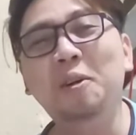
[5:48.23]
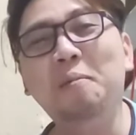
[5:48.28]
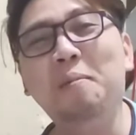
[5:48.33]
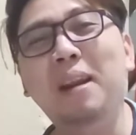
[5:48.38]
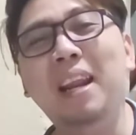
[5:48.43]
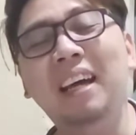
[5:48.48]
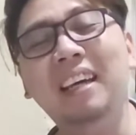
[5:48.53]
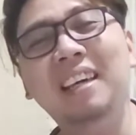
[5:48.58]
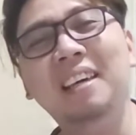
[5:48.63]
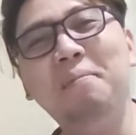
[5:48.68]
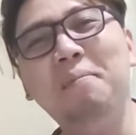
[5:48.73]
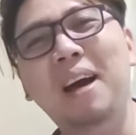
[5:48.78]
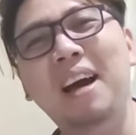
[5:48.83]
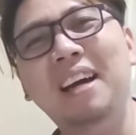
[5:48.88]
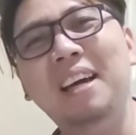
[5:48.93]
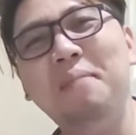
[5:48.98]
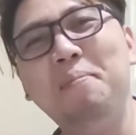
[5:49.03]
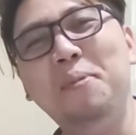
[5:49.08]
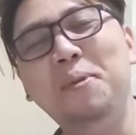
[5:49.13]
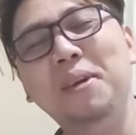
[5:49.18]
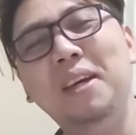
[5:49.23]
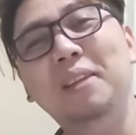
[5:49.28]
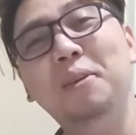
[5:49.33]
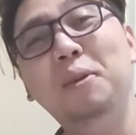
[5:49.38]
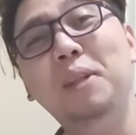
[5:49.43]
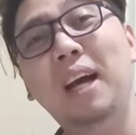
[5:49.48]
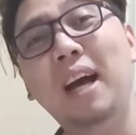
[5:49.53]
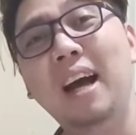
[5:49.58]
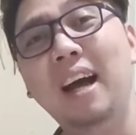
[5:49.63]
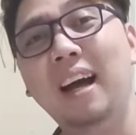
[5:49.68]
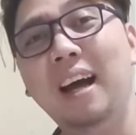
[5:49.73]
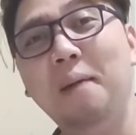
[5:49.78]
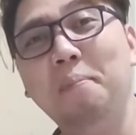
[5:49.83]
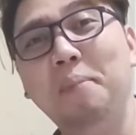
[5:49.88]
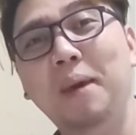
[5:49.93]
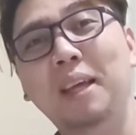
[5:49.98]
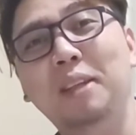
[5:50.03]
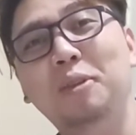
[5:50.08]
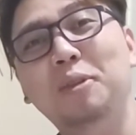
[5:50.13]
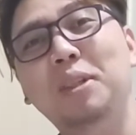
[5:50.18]
So, malaking bagay po yan ang
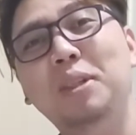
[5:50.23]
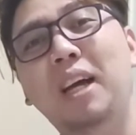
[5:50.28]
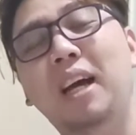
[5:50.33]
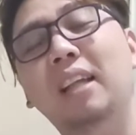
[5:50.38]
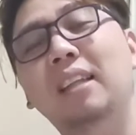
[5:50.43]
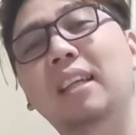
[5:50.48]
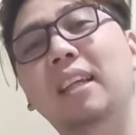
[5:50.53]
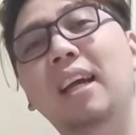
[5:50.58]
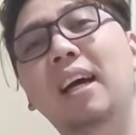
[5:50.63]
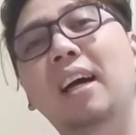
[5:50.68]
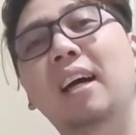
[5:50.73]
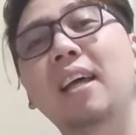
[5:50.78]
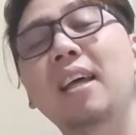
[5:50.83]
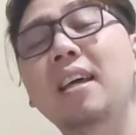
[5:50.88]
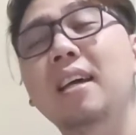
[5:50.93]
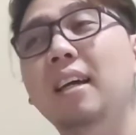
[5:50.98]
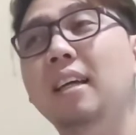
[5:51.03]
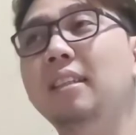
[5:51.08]
nakaka-apekto sa kanila.